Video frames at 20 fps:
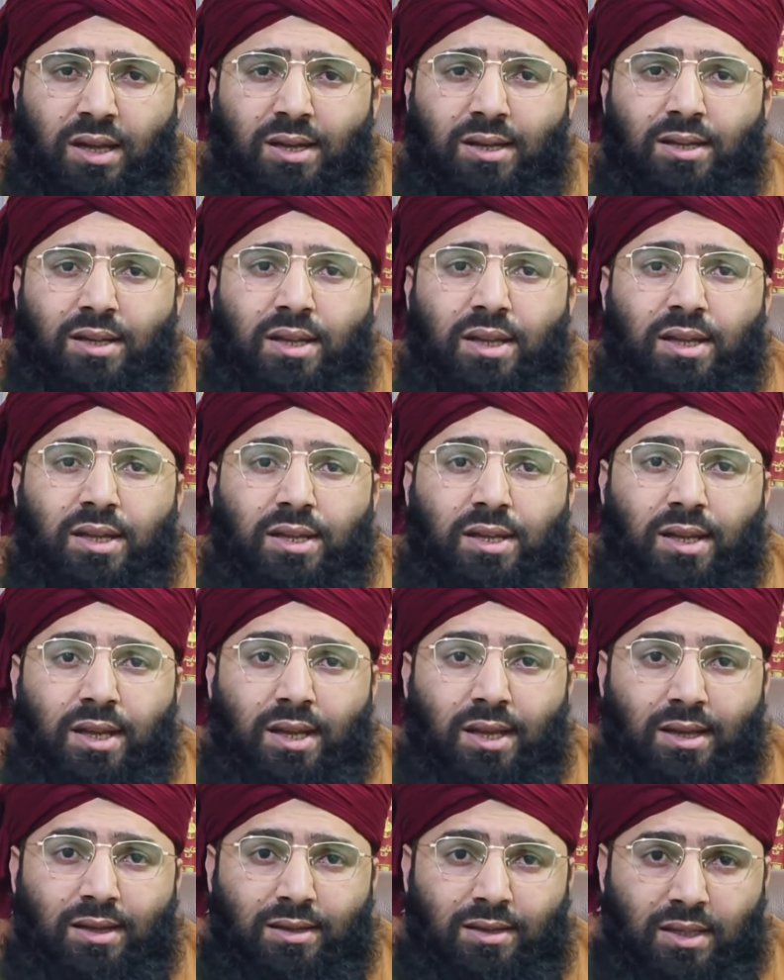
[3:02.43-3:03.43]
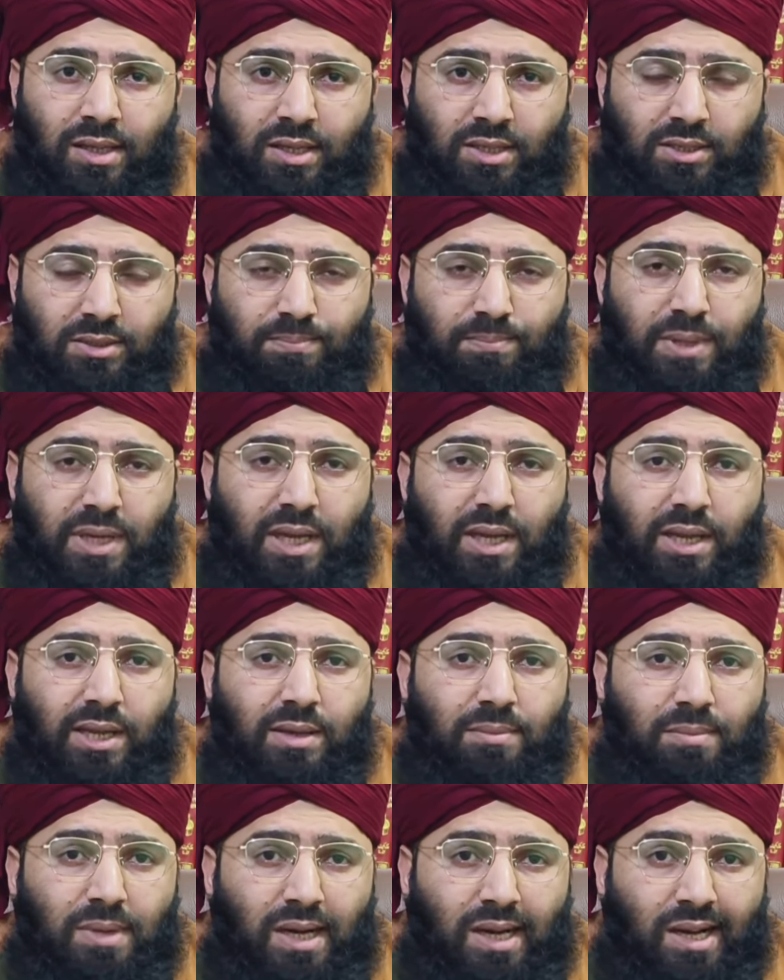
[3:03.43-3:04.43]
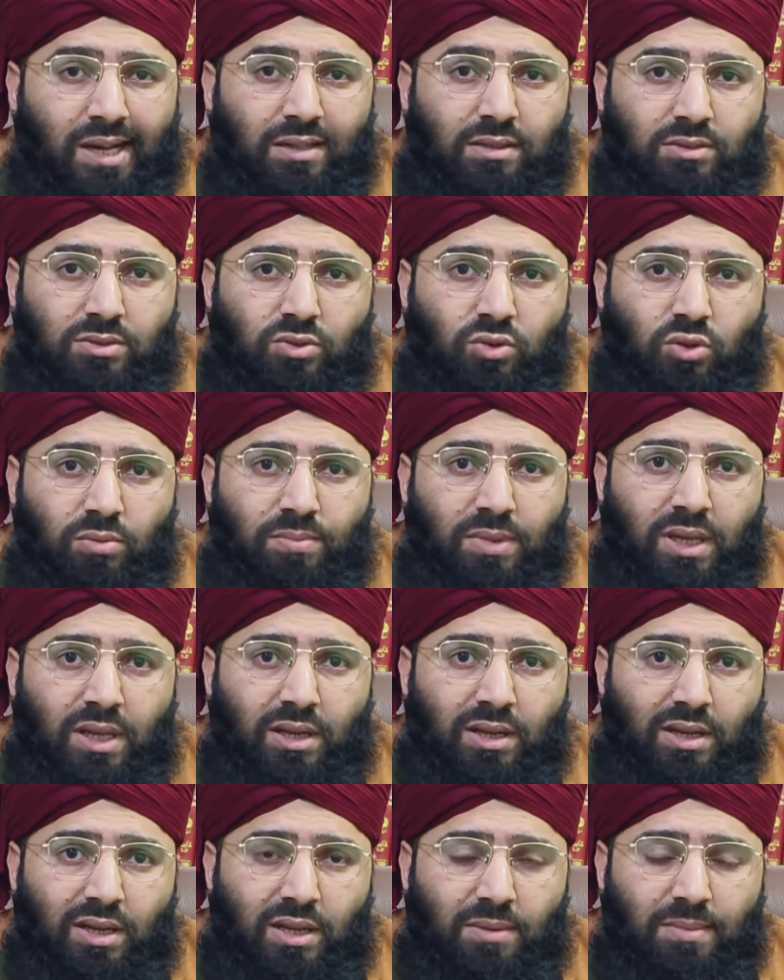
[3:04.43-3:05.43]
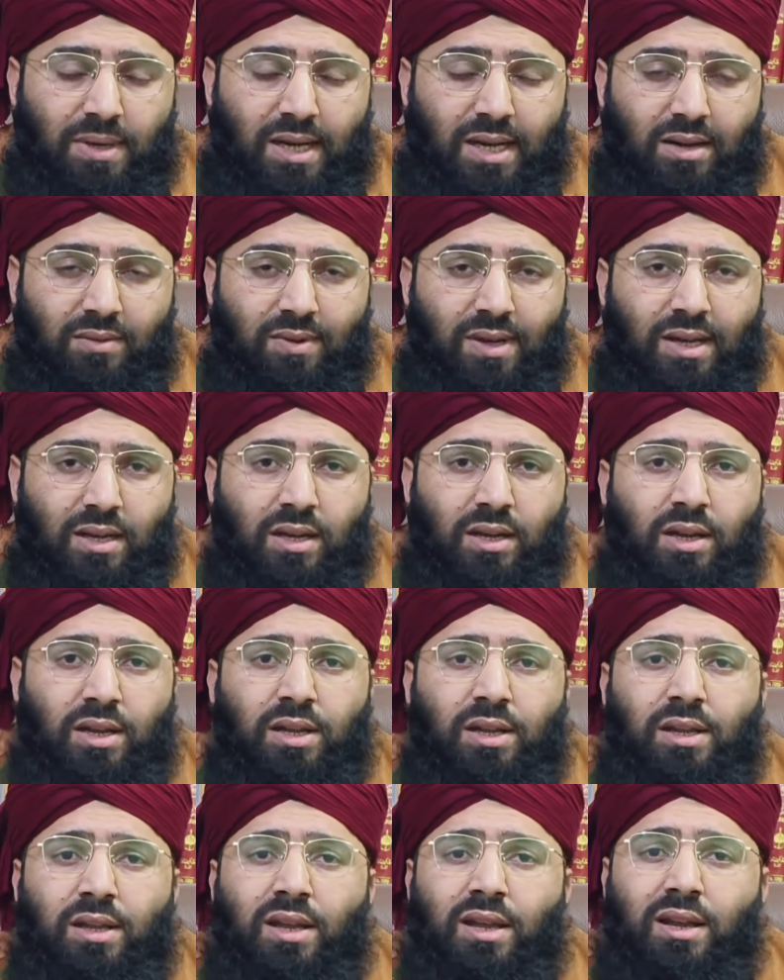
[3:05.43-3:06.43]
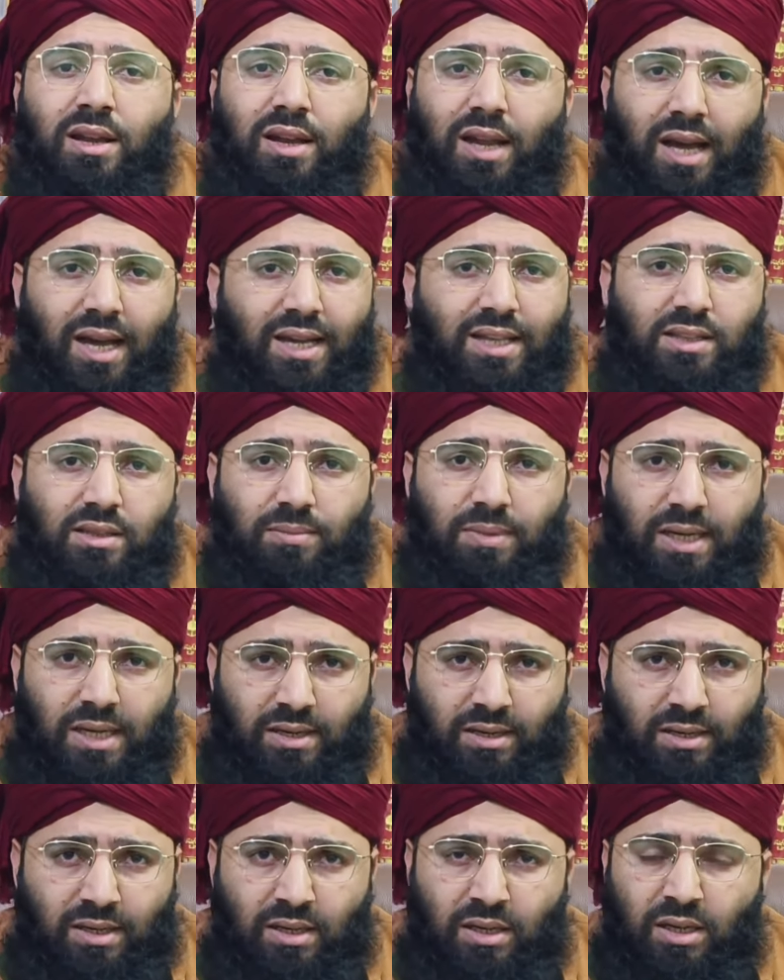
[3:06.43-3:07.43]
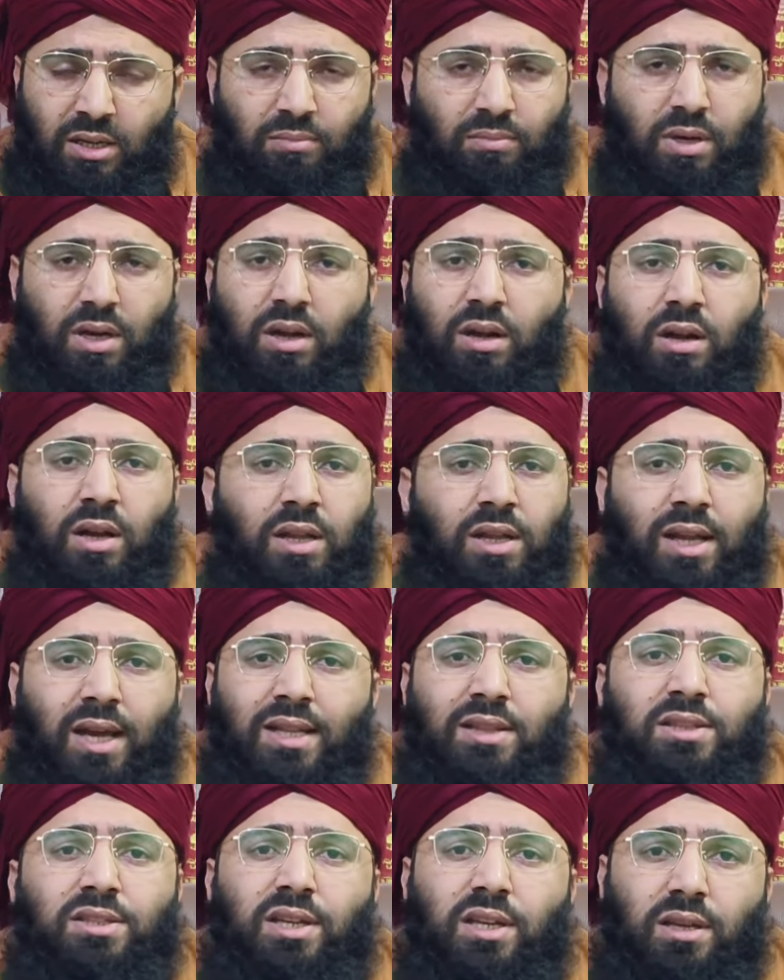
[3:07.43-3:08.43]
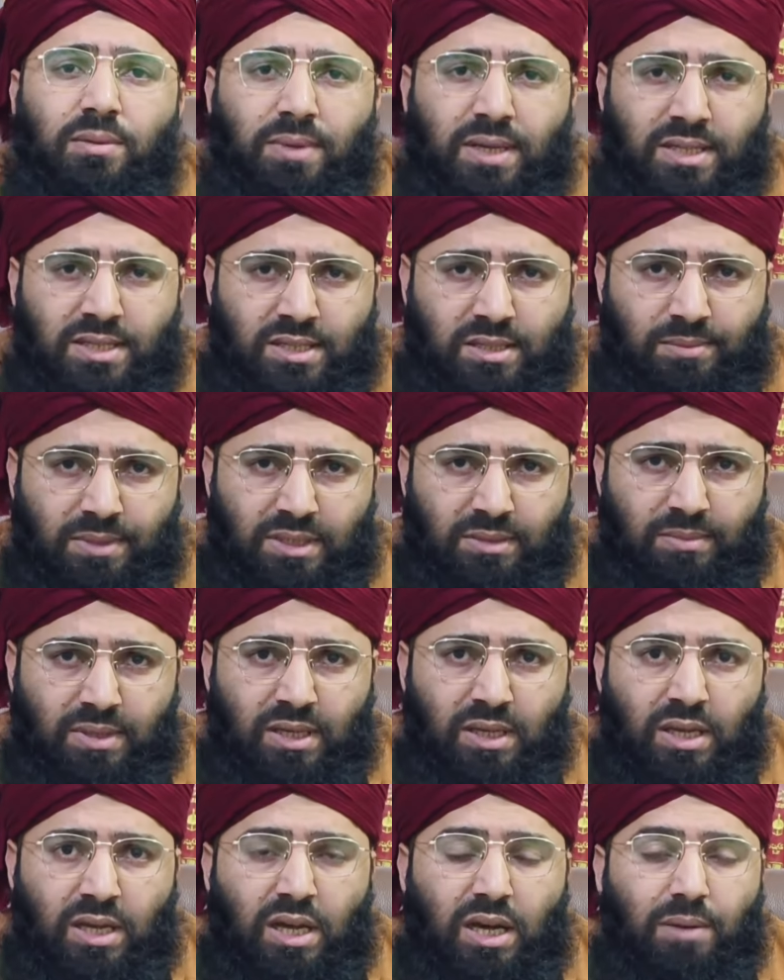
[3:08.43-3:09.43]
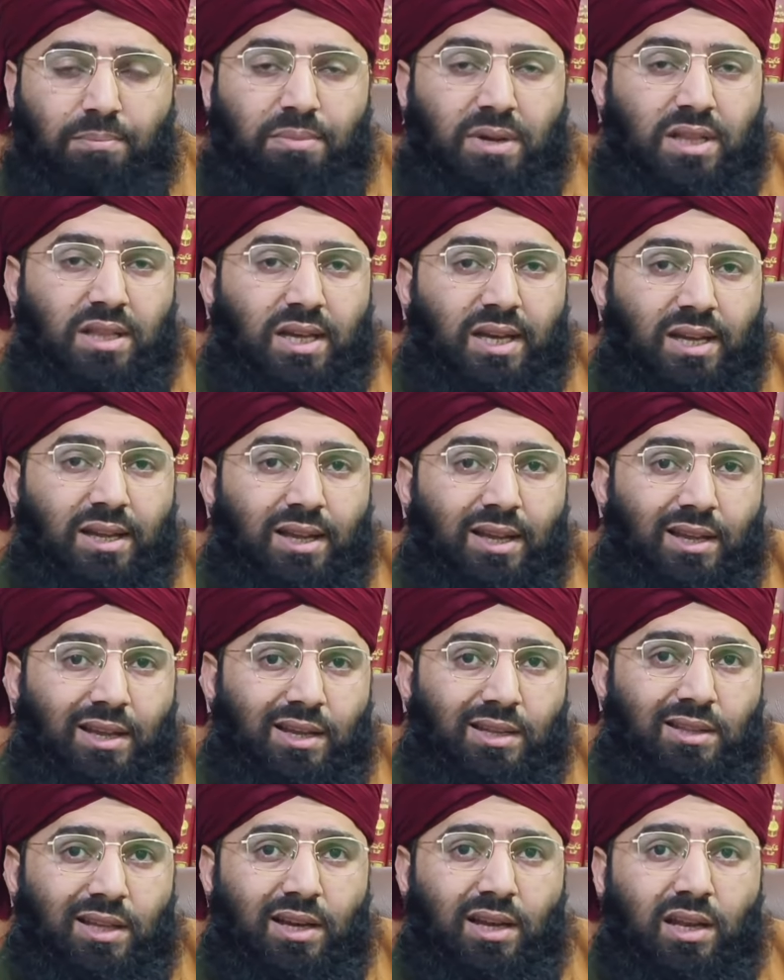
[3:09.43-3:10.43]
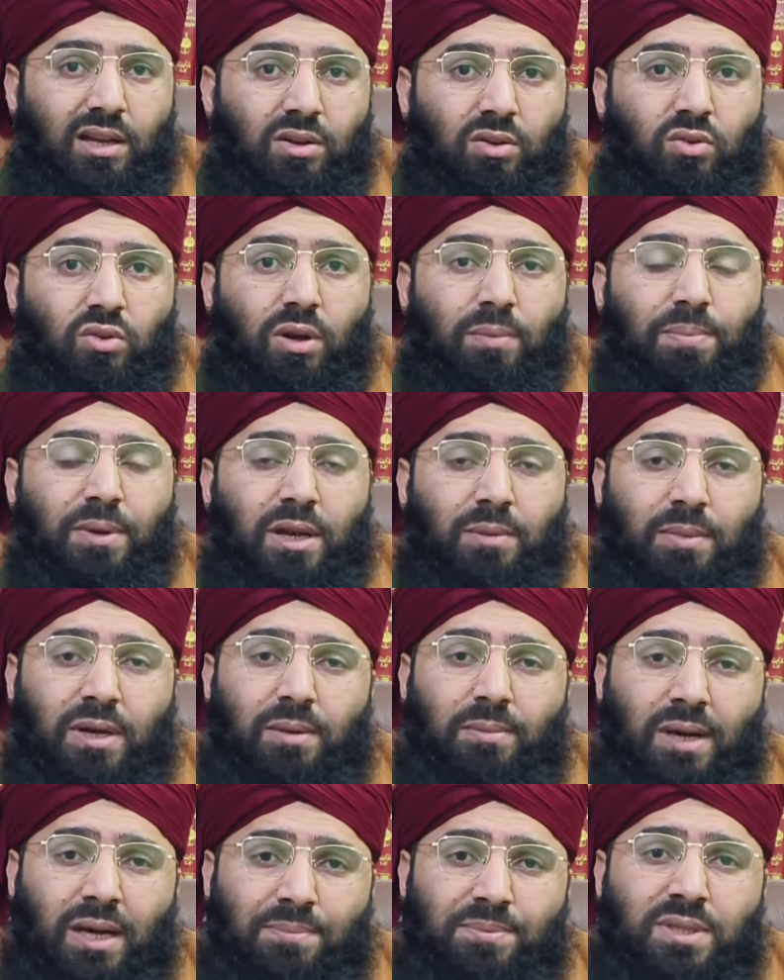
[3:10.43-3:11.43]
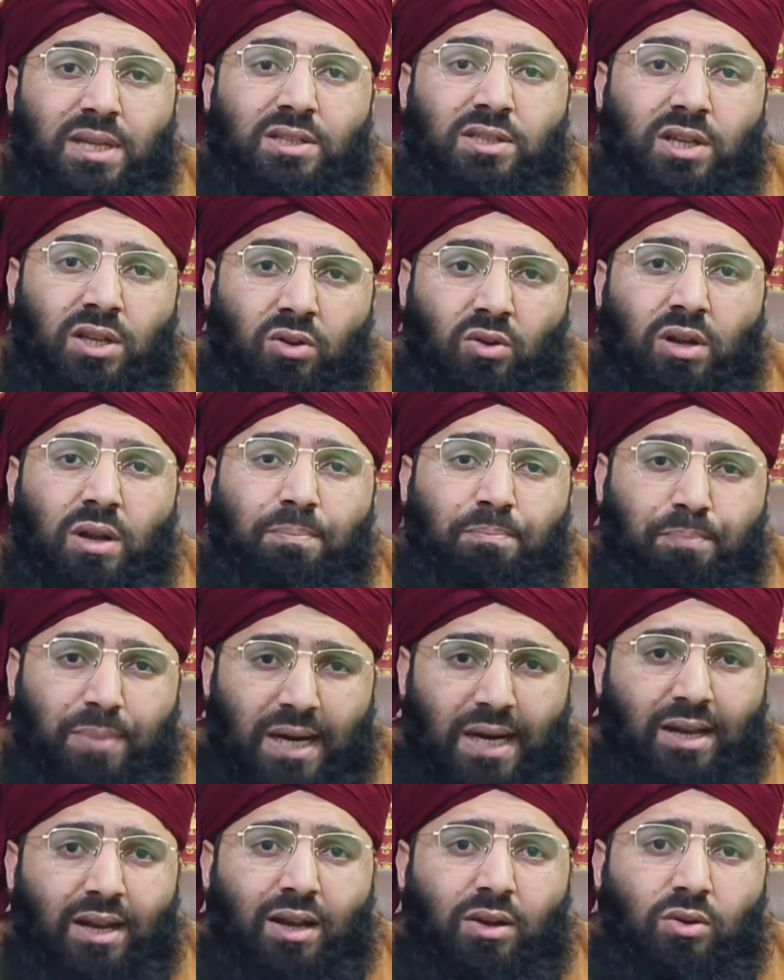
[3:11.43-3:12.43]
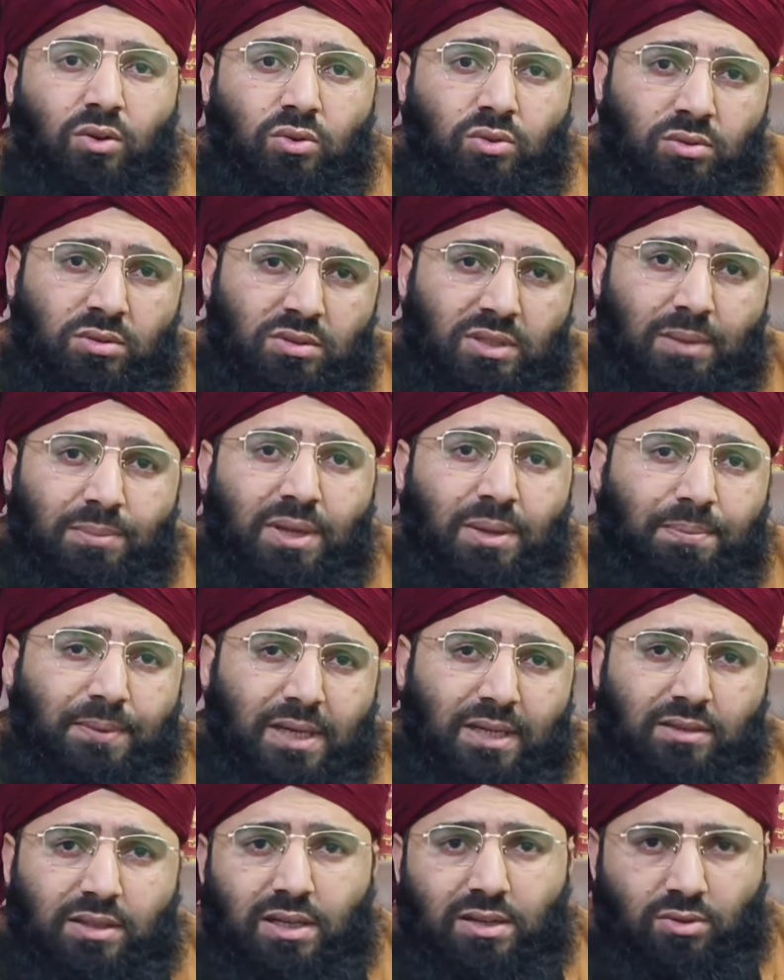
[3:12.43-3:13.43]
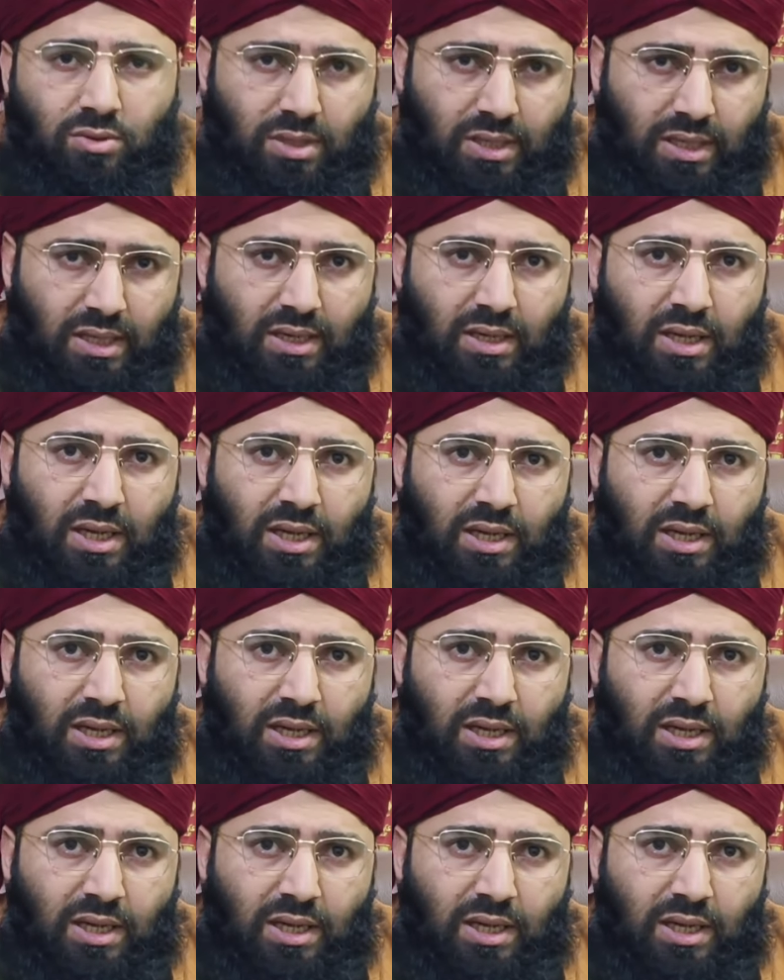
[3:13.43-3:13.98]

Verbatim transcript: दिया कि ये बेईमान जो भी ईमान वाले नहीं लातबार हैं मगर नहीं आती है ये बात समझ में अब बताइए इधर इनको अपने माँ बाप से जिन्होंने पाला हो उनसे भी खतरा हो रहा